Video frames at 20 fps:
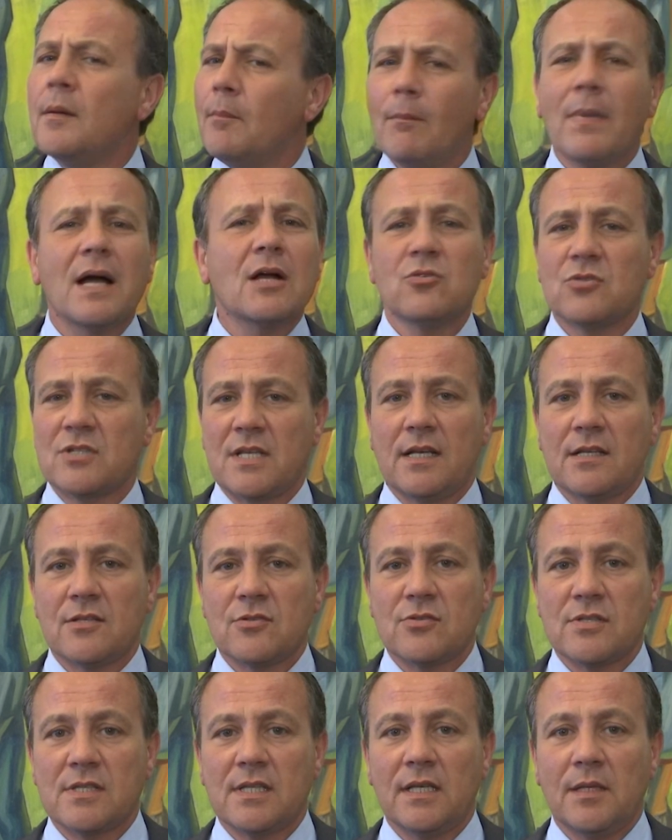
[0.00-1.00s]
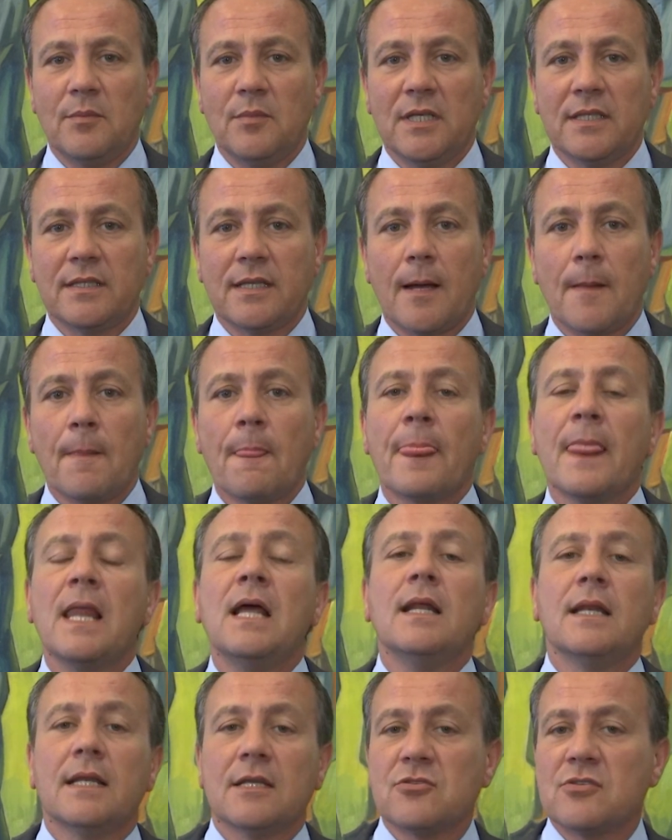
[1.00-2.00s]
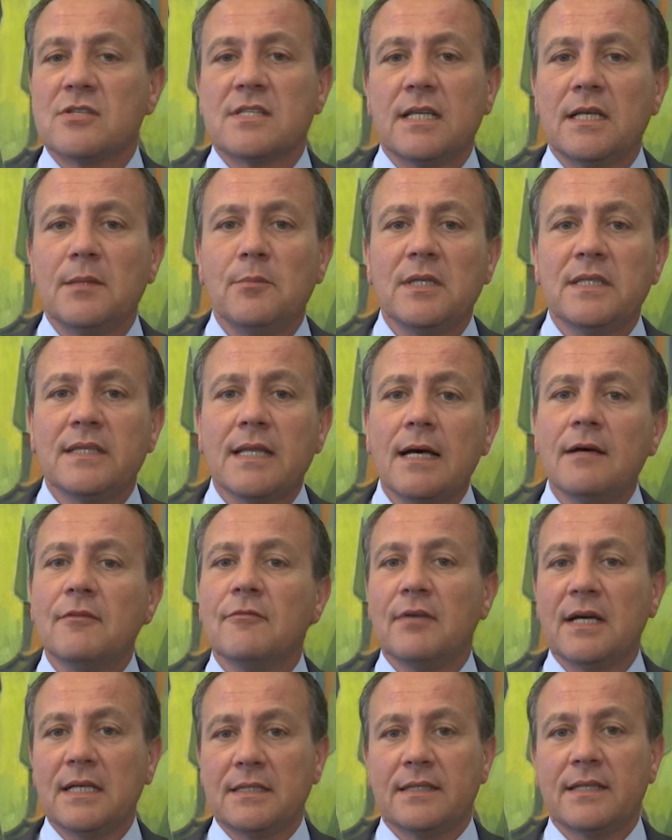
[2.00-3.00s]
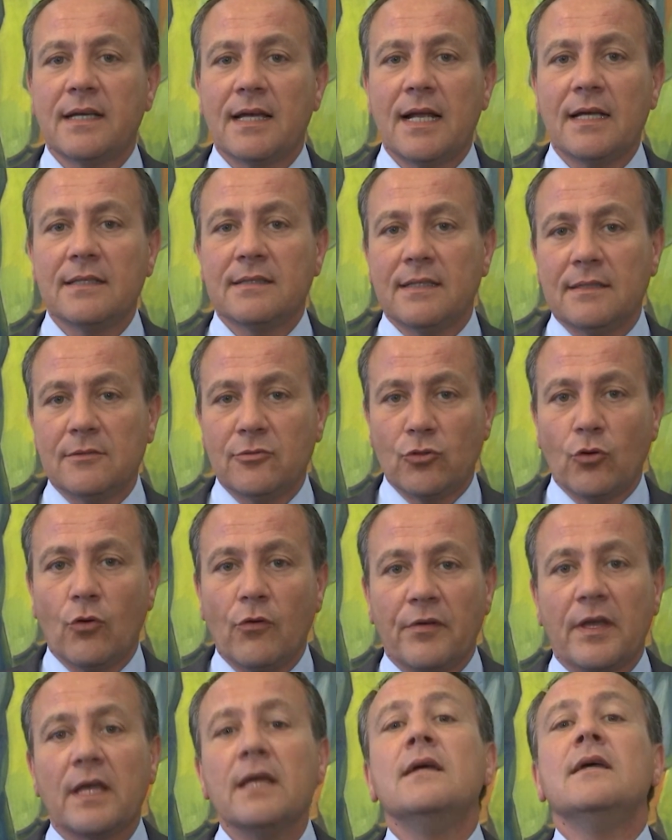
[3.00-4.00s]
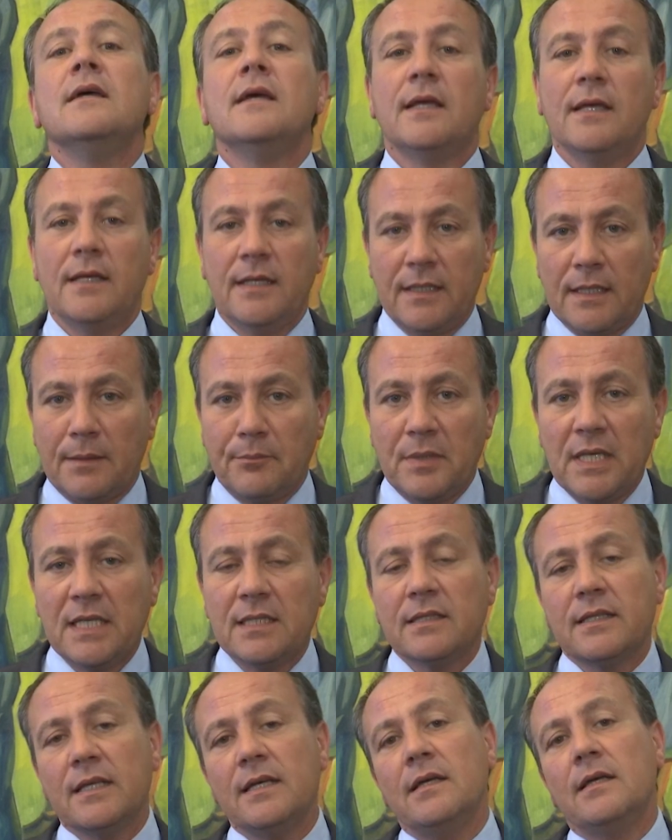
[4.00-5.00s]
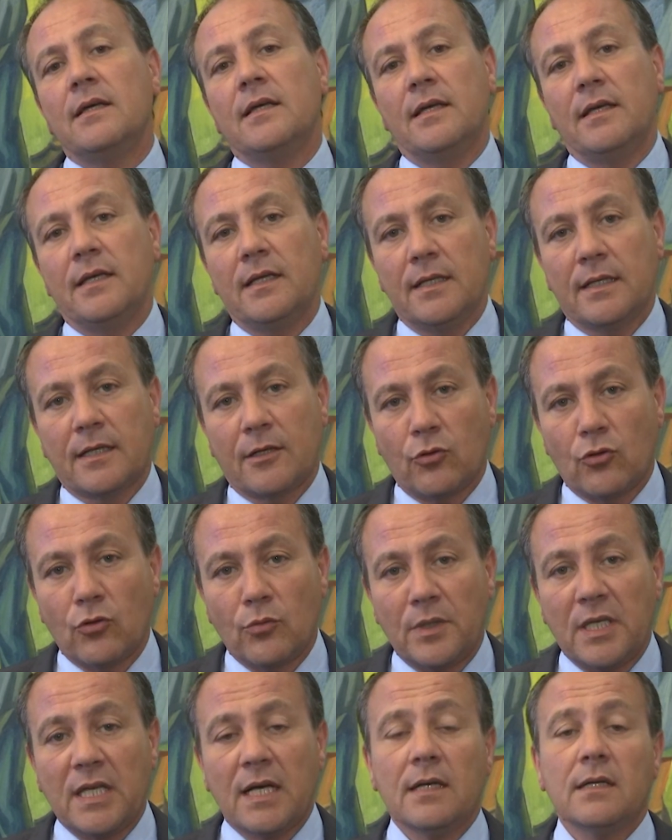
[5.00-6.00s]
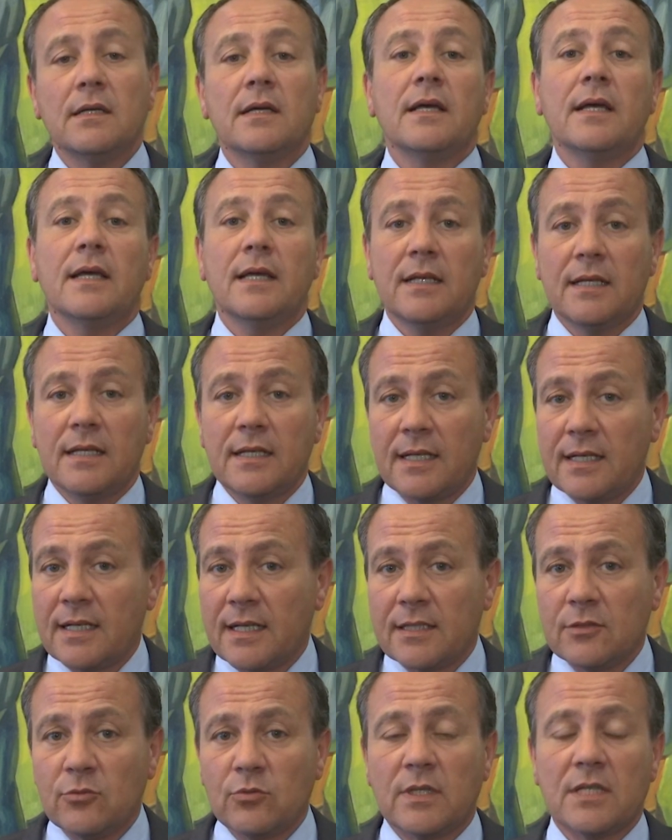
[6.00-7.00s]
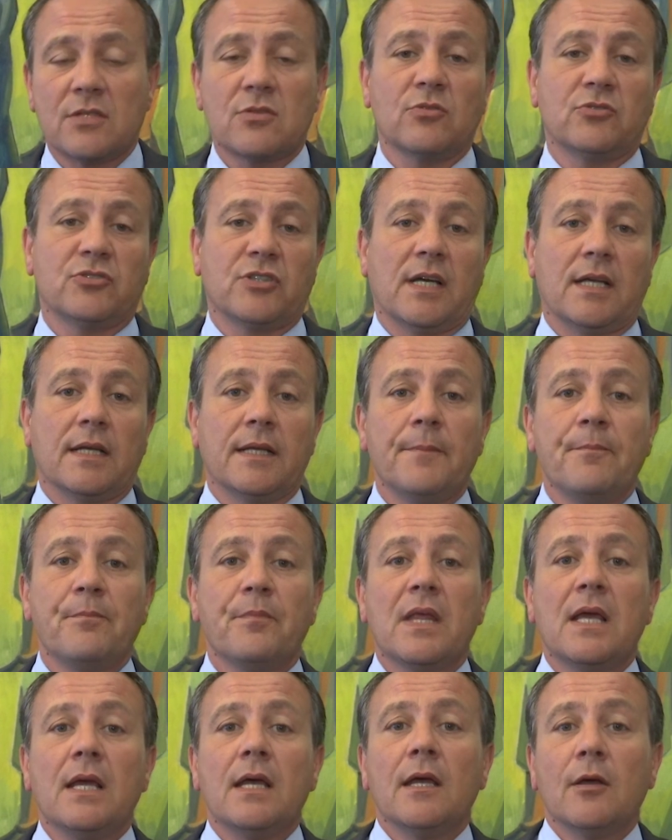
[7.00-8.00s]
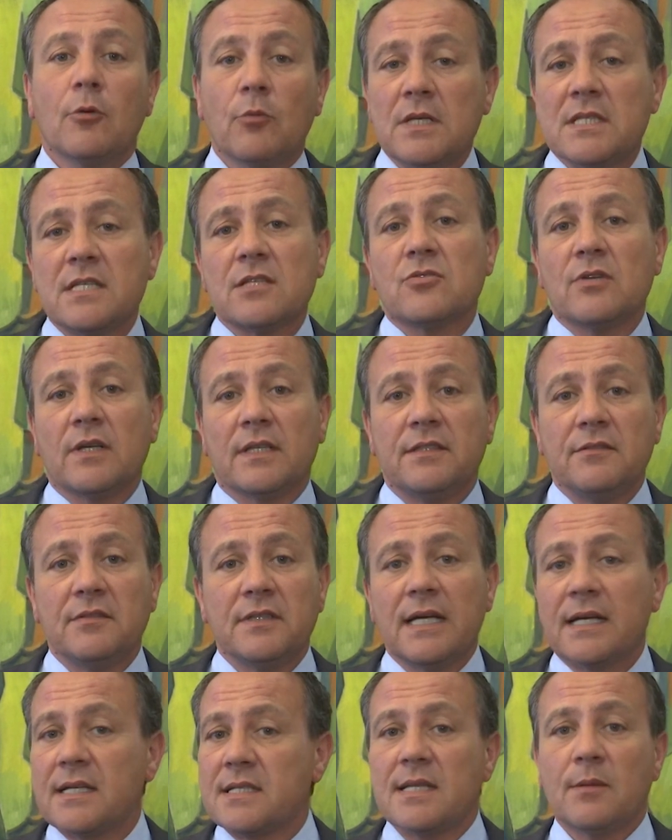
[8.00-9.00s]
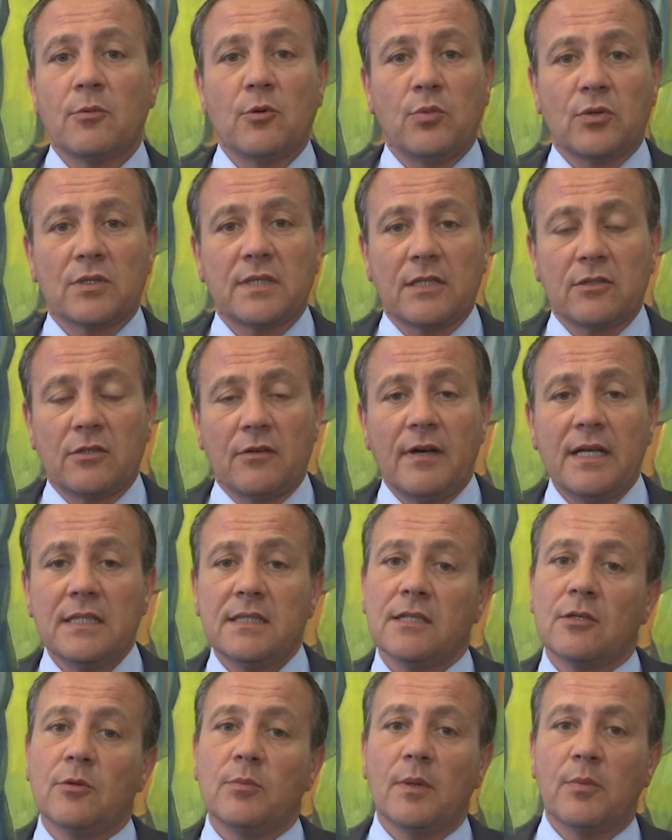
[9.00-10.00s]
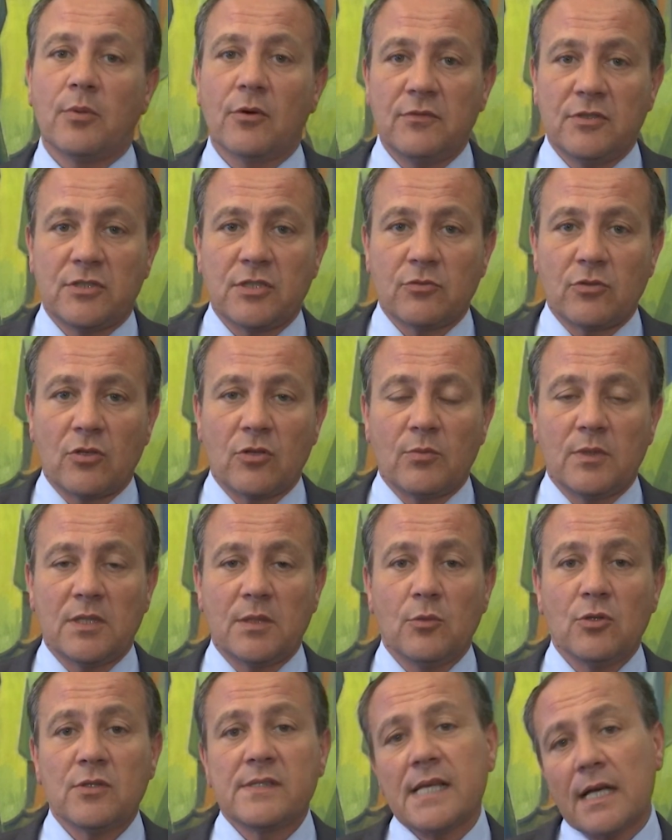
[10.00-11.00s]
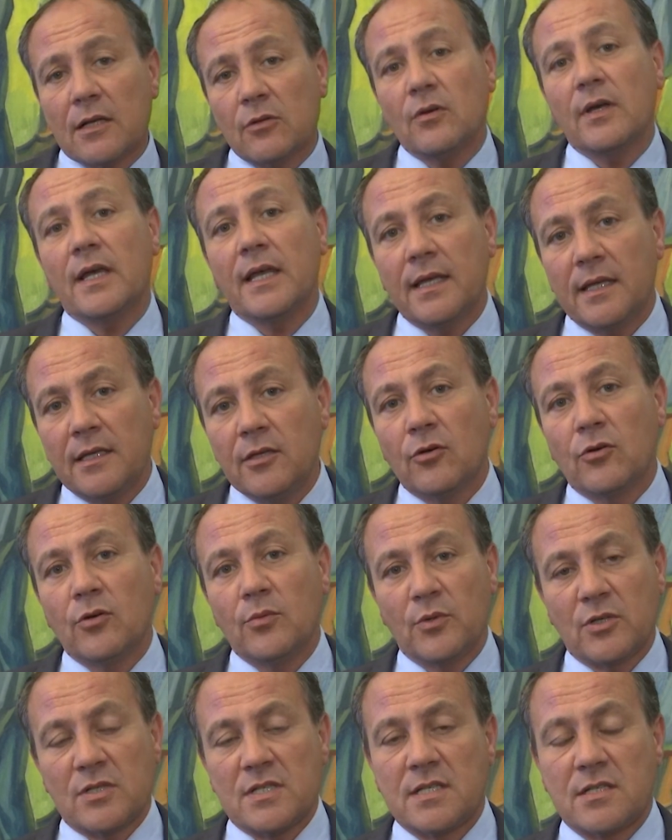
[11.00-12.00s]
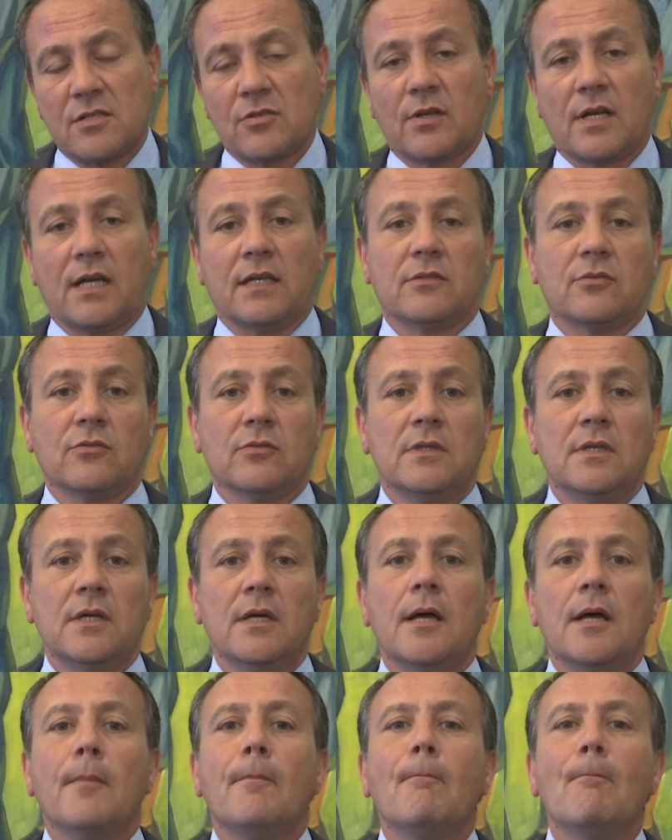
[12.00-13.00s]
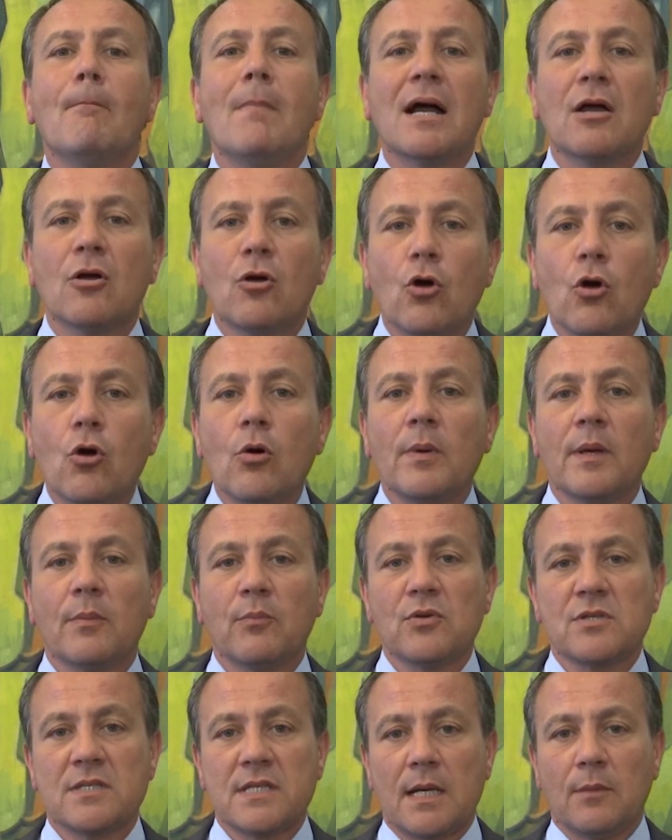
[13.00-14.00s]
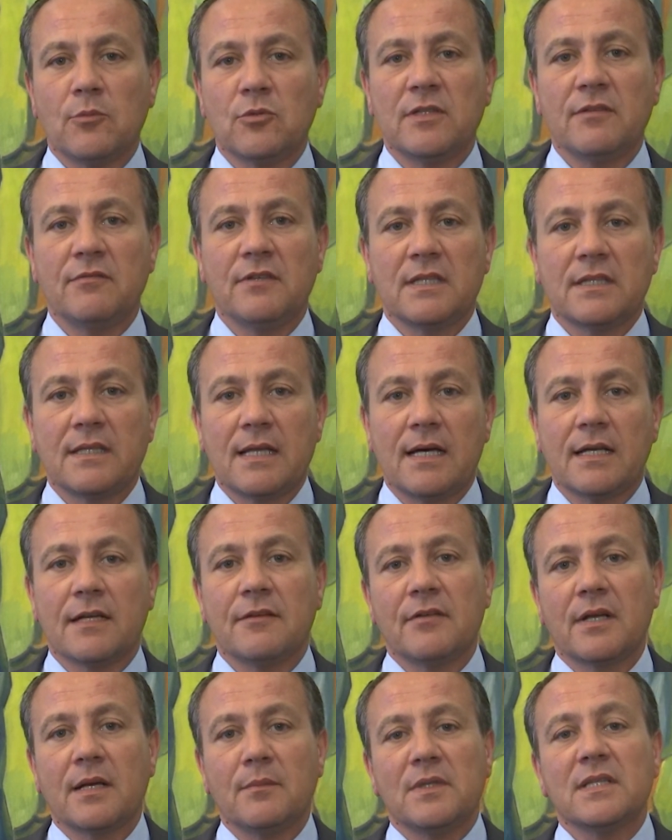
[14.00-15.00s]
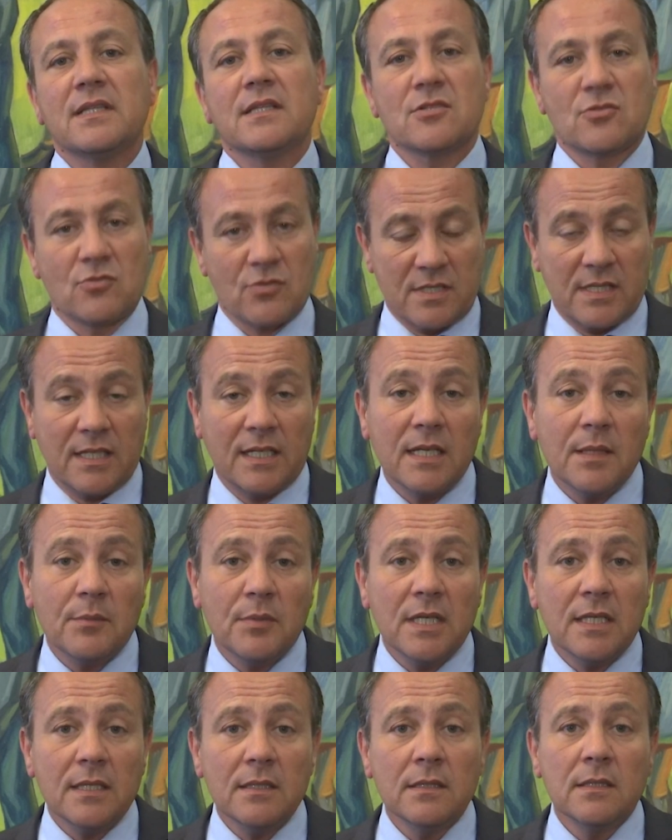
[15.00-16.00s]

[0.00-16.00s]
Ma cos'è la sostenibilità? La sostenibilità va integrata dove? In ambiente, in economia e nella ricaduta sociale. Queste sono le attività che stiamo portando avanti come provincia autonoma di Bolzano e io col mio assessorato. Ma come possiamo diventare veramente sostenibili?